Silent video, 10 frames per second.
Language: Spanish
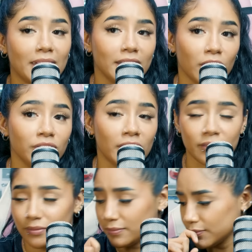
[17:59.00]
encantaría contar
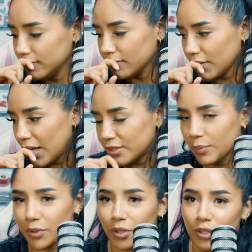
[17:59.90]
eso,
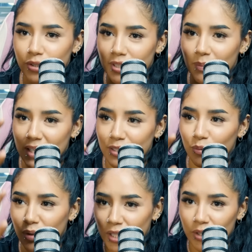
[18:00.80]
pero creo que eso se merece
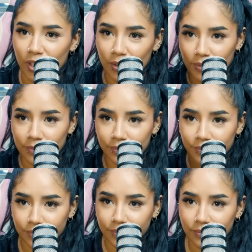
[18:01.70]
un video entero.
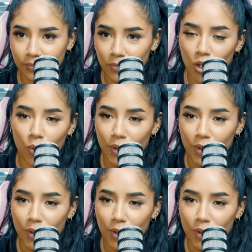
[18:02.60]
Claro. No lo